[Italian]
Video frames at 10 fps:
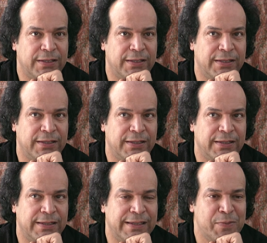
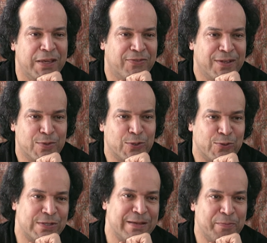eh, i miei film sono
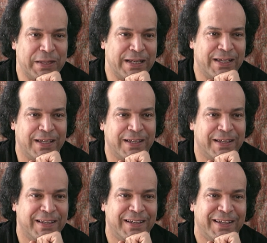sempre
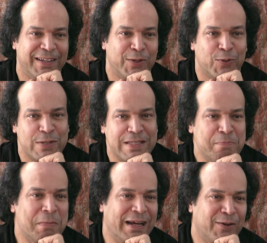così
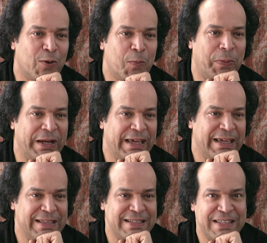mal
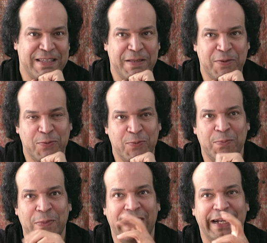compresi,
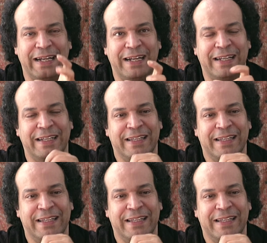mal